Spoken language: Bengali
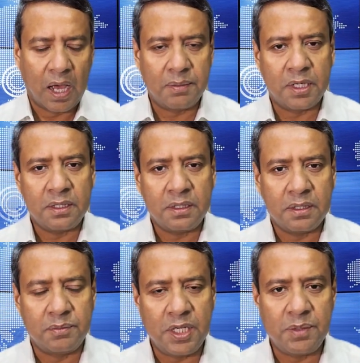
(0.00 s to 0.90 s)
আবার
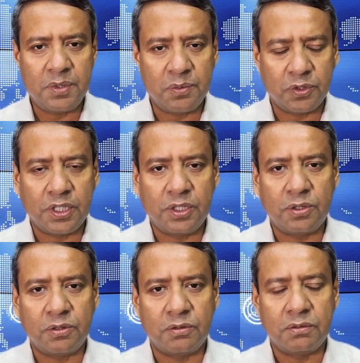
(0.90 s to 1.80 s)
বিএনপির মধ্যে
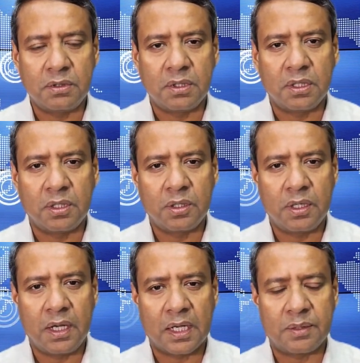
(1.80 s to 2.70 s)
ধরুন
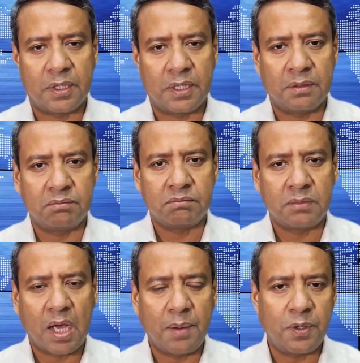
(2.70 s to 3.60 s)
একেবারে
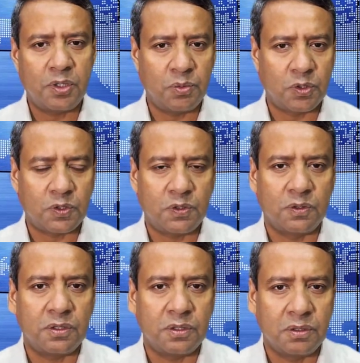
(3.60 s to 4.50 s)

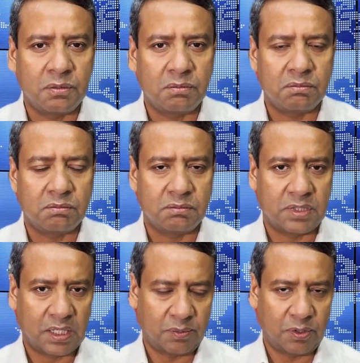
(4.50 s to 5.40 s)
আপাদমস্তক
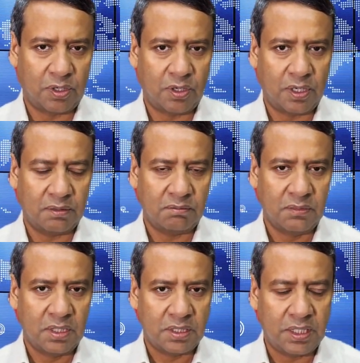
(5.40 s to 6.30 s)
যাকে বলা হয়
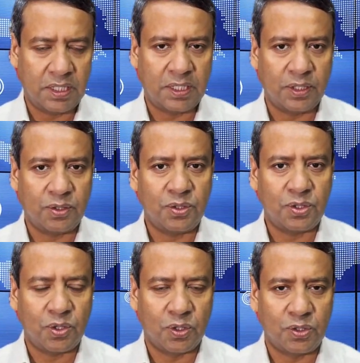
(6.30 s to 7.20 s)
শিক্ষিত
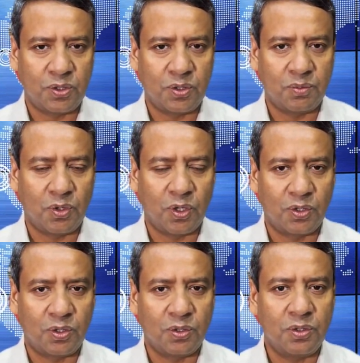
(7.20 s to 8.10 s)
সজ্জন
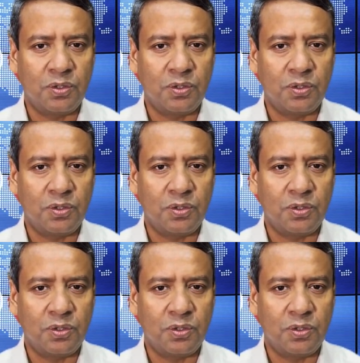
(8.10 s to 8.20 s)
ভদ্র